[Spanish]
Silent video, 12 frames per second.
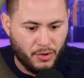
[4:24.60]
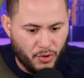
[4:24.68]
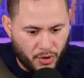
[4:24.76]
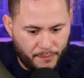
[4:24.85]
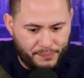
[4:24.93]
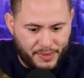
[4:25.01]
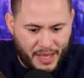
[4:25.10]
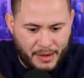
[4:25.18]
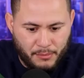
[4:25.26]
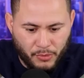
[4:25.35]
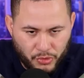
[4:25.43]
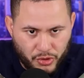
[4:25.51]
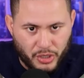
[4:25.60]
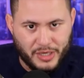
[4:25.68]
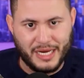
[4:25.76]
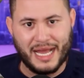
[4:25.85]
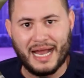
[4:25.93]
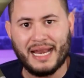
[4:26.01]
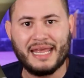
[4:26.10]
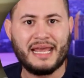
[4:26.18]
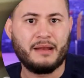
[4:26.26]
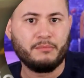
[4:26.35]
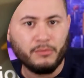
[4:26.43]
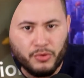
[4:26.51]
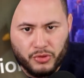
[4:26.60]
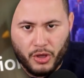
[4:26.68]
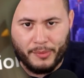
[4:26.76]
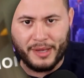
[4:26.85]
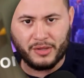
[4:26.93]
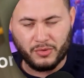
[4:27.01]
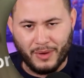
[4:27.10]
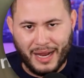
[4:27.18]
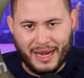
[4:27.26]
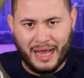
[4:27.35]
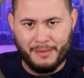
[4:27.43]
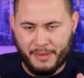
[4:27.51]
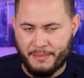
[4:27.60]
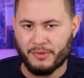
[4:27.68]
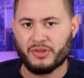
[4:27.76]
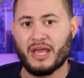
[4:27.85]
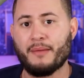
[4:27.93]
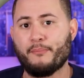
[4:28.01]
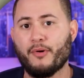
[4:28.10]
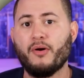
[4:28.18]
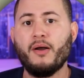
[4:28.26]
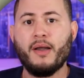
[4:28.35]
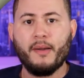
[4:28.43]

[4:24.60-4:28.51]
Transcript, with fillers: con el mundo real y el mundo virtual al mismo tiempo,